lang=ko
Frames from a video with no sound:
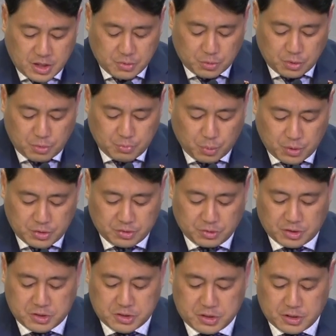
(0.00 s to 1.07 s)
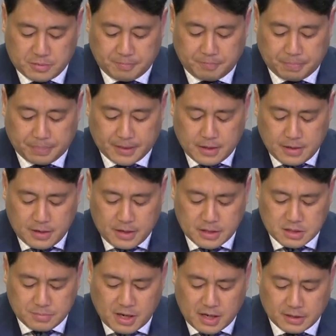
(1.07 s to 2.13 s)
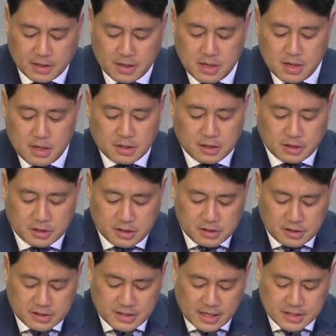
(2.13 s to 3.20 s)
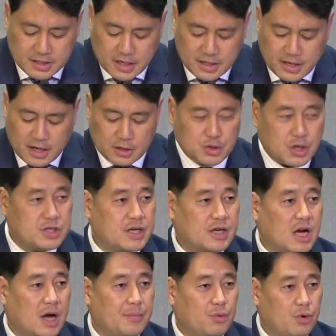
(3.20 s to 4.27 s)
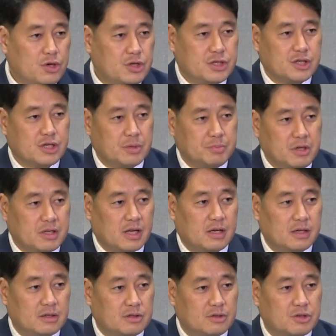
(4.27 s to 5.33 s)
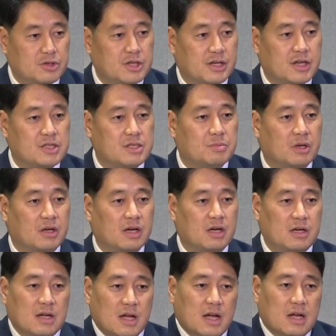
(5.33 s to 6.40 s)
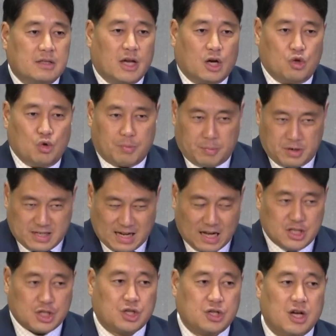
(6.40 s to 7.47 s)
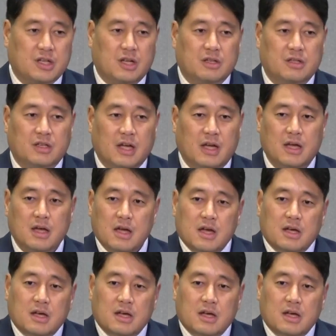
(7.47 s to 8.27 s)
태도를 보이는 것이죠. 하지만 그들 자신에 대한 죄책감이 훨씬 큽니다. 그렇지 않겠습니까? 내가 율법을 잘 지켜야 되는데